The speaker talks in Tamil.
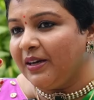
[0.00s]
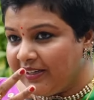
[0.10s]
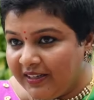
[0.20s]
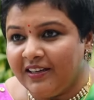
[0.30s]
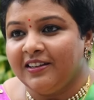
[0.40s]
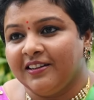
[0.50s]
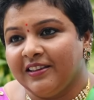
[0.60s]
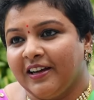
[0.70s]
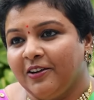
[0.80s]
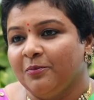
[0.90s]
மறுக்கள்
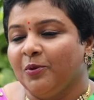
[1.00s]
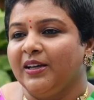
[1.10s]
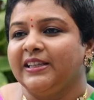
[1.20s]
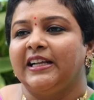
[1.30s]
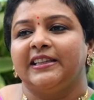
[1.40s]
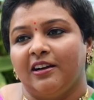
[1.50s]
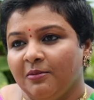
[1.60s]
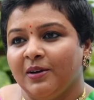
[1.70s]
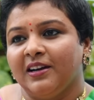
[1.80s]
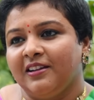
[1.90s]
இருந்தாலும் முகத்தில்
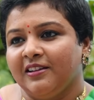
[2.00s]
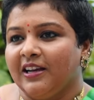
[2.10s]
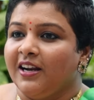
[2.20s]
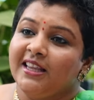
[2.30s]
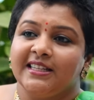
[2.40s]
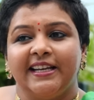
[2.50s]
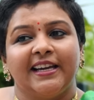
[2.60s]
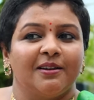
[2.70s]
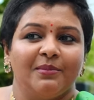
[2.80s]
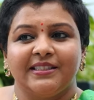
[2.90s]
தழும்புகள் இருந்தாலும் அது
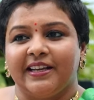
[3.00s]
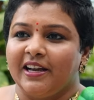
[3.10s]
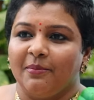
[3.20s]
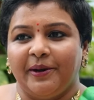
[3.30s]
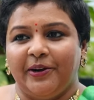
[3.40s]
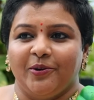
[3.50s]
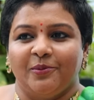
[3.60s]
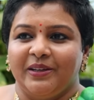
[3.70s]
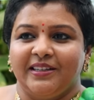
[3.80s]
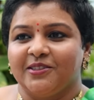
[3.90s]
சீக்கிரமாக சரியாக போயிடும்
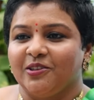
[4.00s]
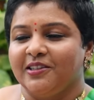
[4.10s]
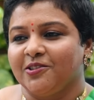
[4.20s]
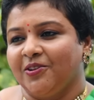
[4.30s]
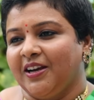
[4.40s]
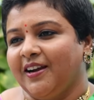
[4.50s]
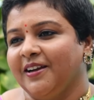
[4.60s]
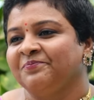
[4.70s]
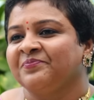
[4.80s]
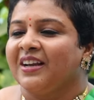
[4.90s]
அப்படின்னு சொல்லி சொன்னாங்க
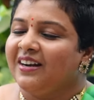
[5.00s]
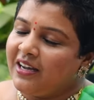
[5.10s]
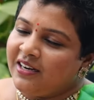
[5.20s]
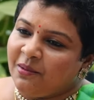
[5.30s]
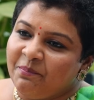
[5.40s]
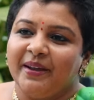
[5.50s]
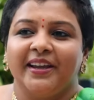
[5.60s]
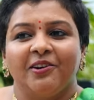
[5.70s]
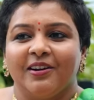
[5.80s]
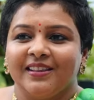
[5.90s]
நான்
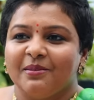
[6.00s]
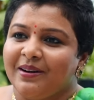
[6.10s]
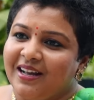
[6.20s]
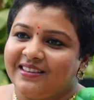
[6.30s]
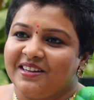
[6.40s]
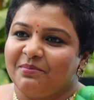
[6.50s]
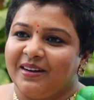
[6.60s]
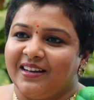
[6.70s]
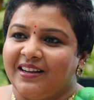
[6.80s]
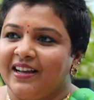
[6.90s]
நம்பிக்கையோட அந்த பிரார்த்தனை
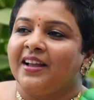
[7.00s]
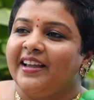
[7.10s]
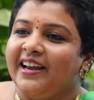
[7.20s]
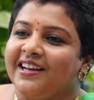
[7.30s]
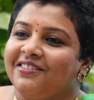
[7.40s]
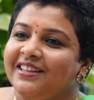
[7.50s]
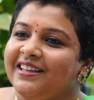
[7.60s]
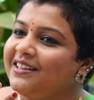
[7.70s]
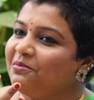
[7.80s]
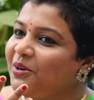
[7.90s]
பண்ணேங்க எனக்கு வந்து
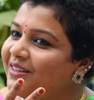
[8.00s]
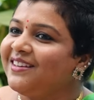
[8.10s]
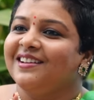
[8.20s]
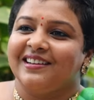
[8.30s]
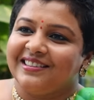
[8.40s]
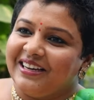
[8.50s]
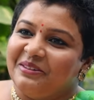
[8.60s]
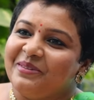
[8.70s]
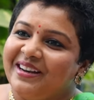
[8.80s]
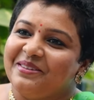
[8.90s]
இந்த முகத்தில் இருக்க
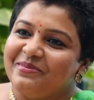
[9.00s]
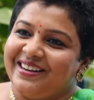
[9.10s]
தழும்பெல்லாம்